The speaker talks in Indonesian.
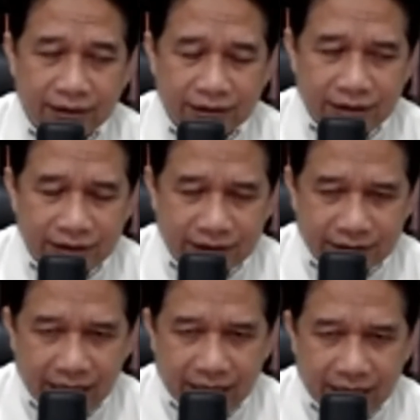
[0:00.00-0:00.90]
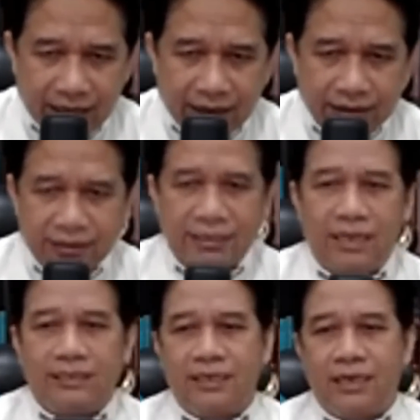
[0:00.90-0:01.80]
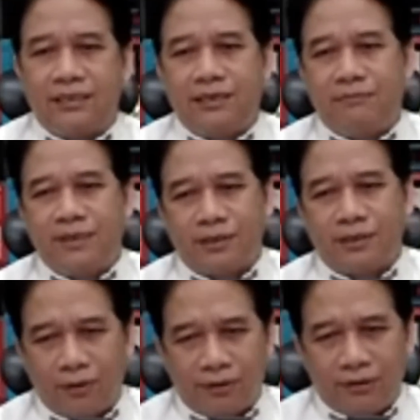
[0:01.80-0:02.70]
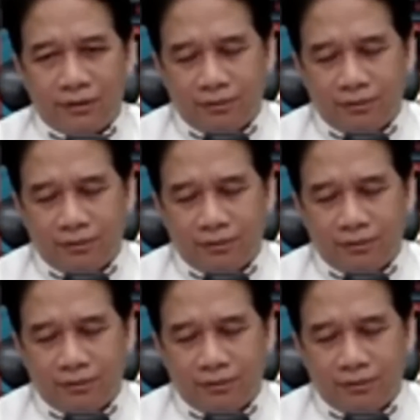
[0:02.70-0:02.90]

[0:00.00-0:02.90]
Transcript: secara sengaja dibentuk.